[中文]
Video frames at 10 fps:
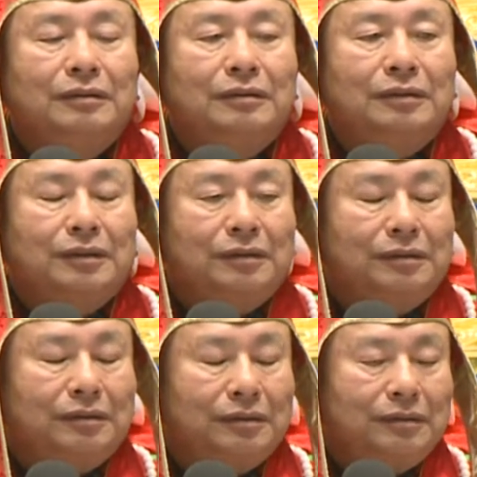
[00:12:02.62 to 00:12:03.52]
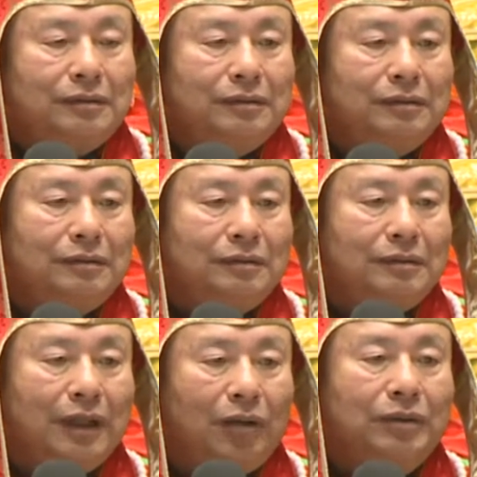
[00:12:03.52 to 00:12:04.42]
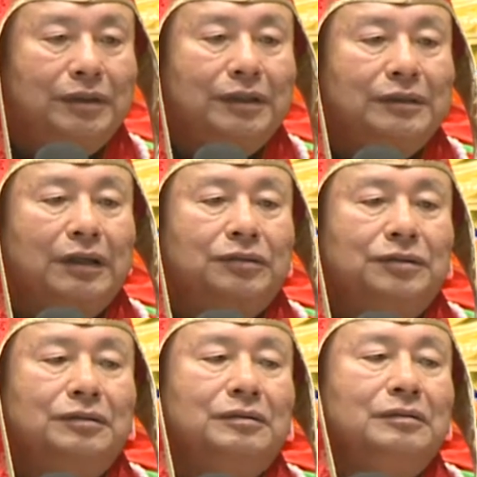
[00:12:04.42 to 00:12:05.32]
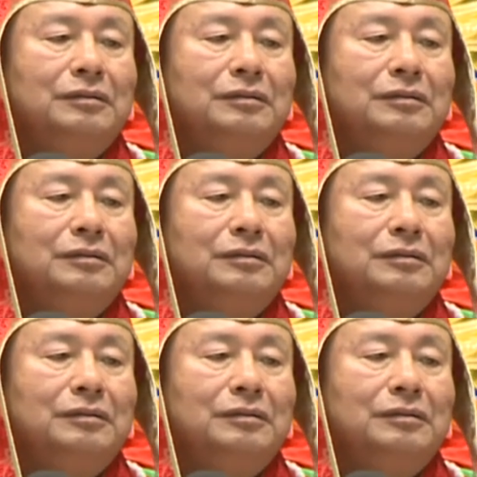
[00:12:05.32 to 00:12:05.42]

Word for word: 这个台湾的葬事。